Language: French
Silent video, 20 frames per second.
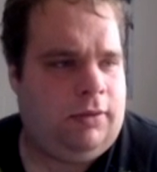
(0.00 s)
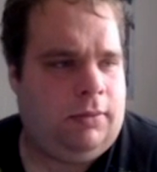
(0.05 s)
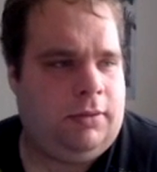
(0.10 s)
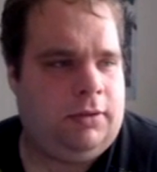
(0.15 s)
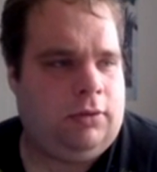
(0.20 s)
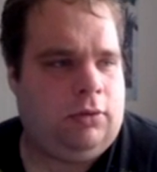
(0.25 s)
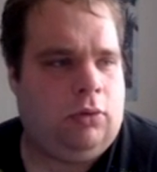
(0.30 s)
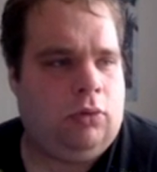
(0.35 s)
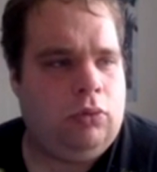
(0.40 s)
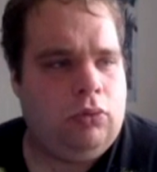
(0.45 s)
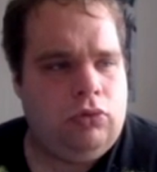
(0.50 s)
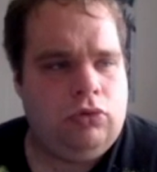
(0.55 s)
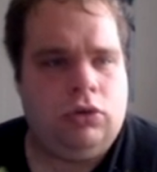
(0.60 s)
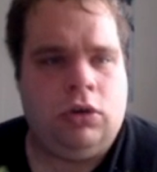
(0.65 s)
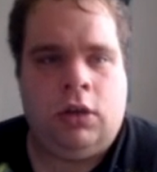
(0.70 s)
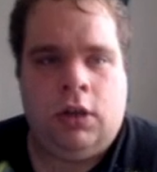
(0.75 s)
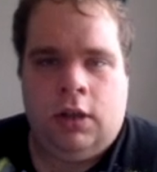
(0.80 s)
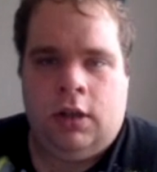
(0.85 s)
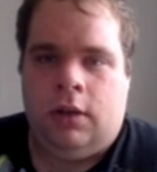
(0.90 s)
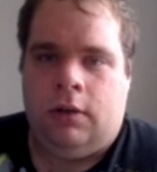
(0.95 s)
le mettre en rouge
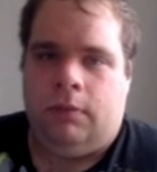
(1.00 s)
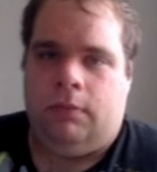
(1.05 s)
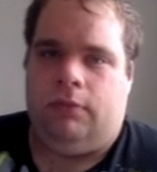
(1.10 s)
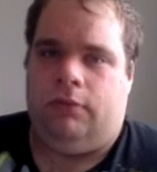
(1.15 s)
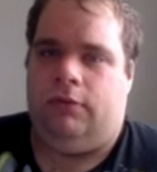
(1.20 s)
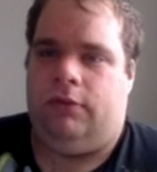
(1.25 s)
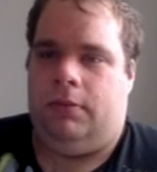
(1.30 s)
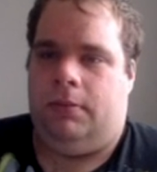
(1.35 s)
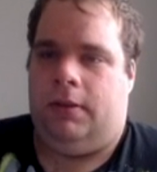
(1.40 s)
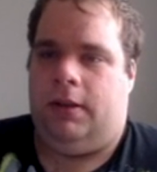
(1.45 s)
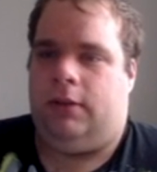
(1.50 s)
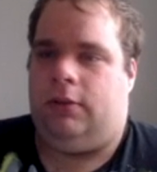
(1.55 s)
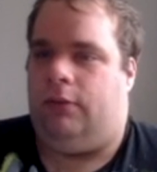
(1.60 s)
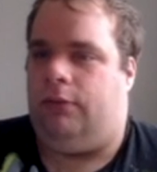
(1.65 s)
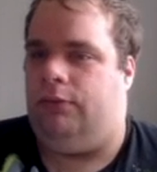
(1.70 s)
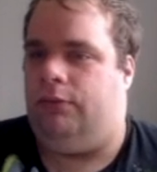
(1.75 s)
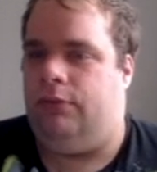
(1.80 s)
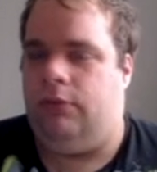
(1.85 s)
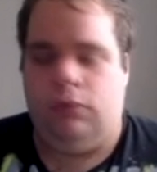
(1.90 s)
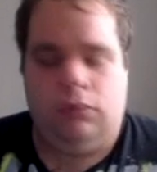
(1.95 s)
vous pouvez mettre en
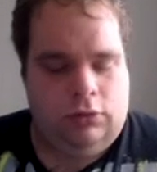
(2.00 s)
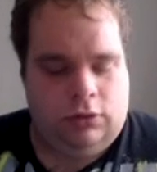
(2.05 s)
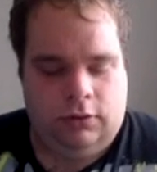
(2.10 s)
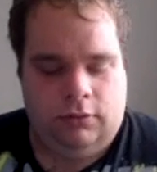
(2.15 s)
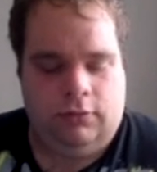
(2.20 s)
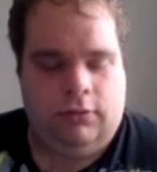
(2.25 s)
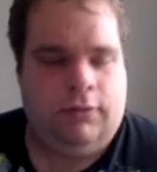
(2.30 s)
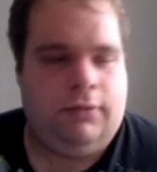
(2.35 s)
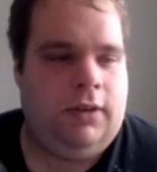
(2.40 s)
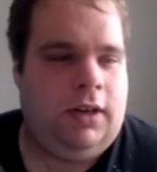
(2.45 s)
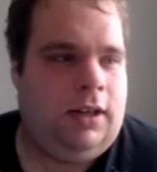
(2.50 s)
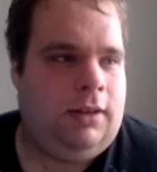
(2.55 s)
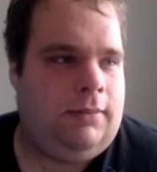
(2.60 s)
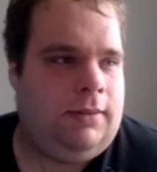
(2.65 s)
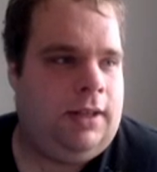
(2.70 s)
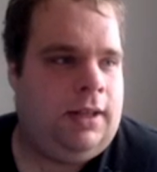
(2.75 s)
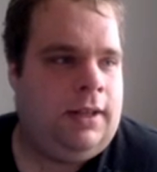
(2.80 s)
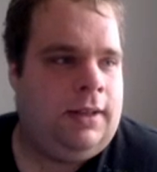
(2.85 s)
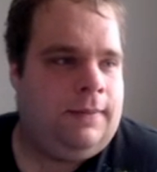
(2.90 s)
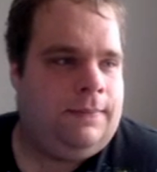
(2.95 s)
flou si vous voulez, mais